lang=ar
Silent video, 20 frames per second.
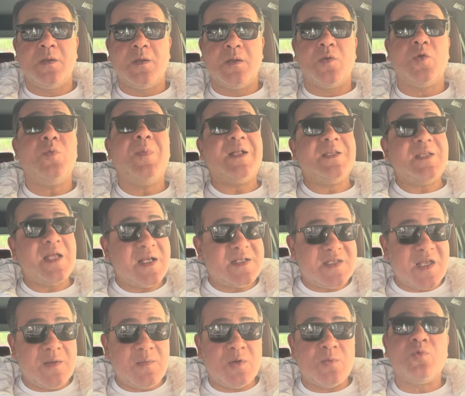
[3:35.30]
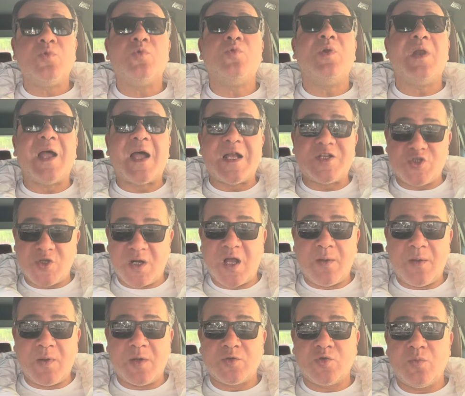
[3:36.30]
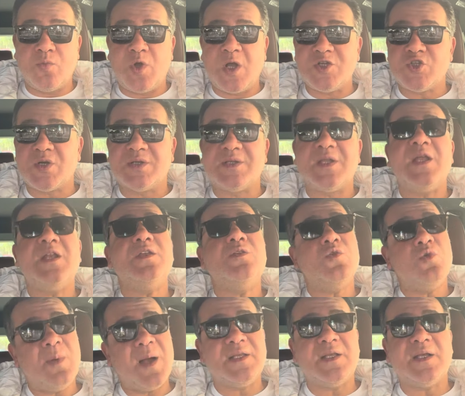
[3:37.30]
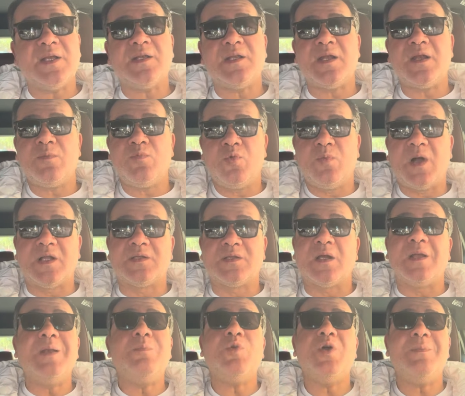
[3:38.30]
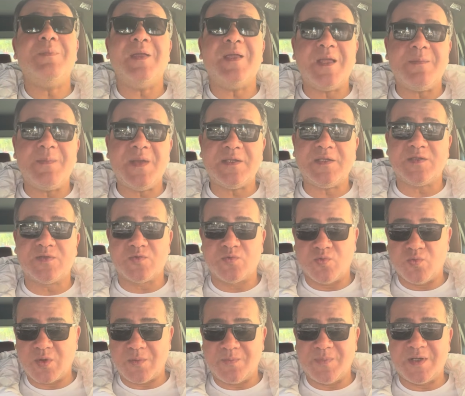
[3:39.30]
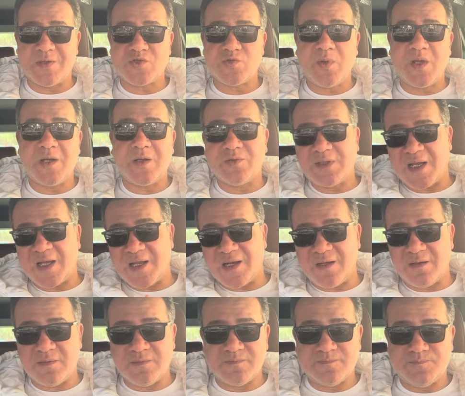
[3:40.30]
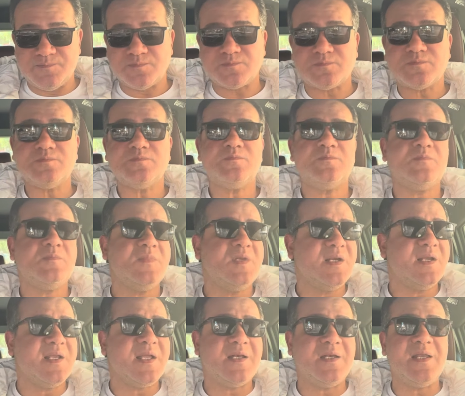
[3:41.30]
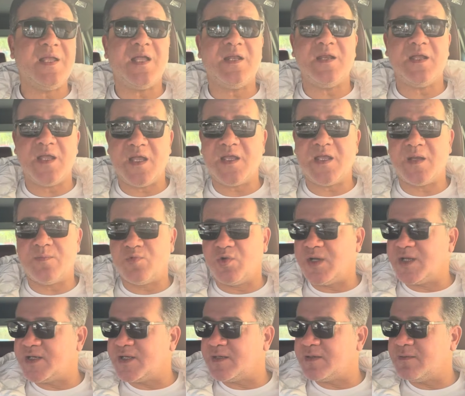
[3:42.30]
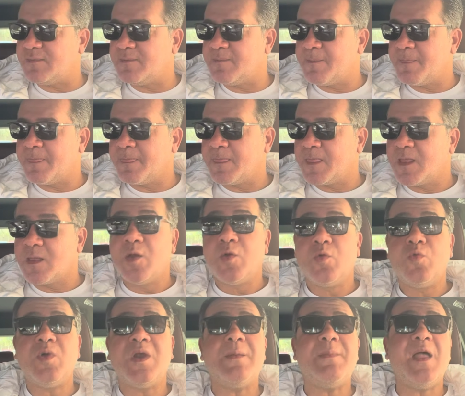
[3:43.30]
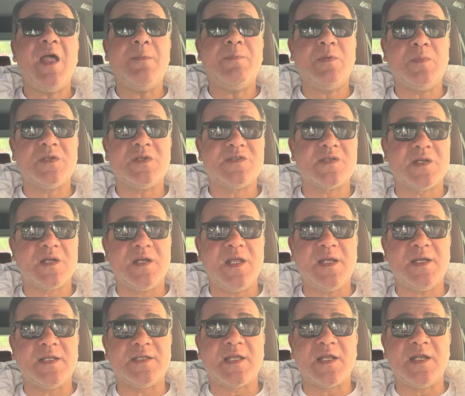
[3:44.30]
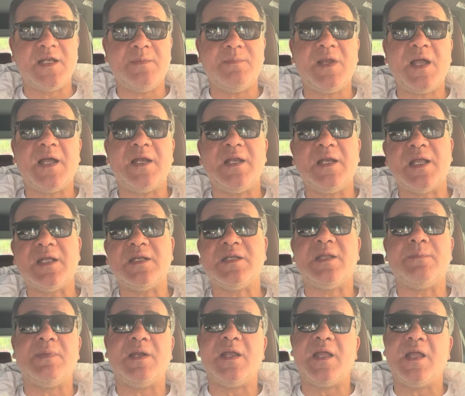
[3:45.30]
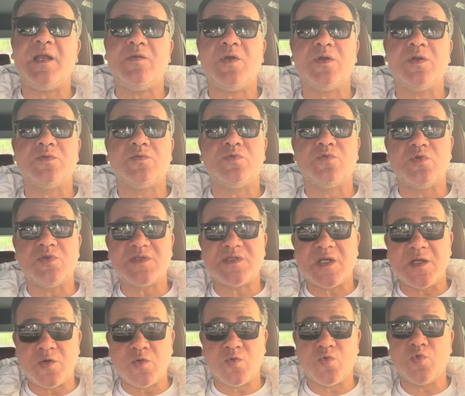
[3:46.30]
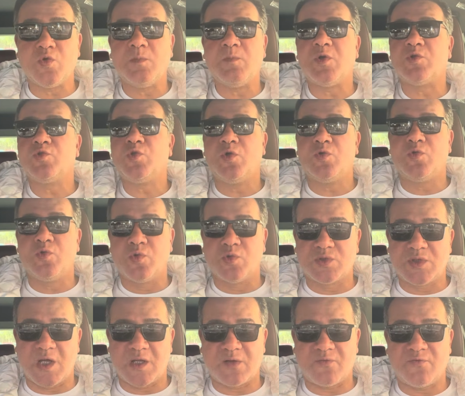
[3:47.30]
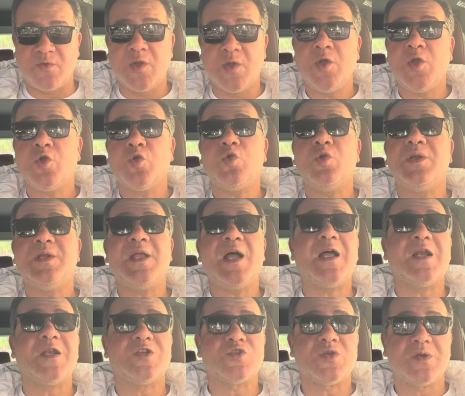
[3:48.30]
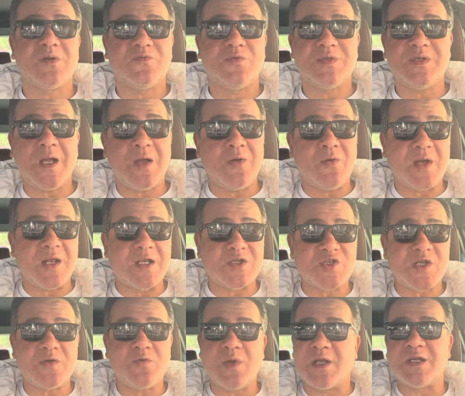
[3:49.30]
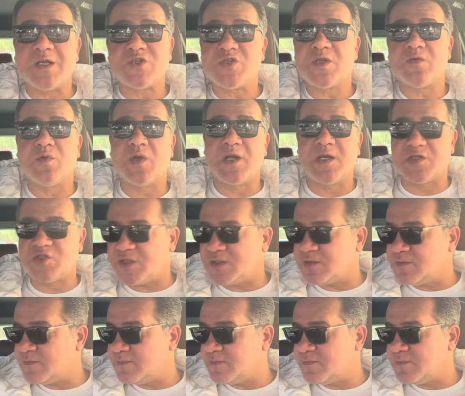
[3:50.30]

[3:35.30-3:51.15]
وبعدها زي ما بيقول عاشرها برضو معاشره تاني وبعد كده ناموا بعض المهم هي ماتت وربنا سبحانه وتعالى كان ليها نهايه معينه ورماها بالمنظر اللي احنا اتكلمنا عليه لغايه لما الاهالي وجدوا الجثه والموضوع كله تعرف كل ده علشان الفضيحه وعلشان وعلشان وعلشان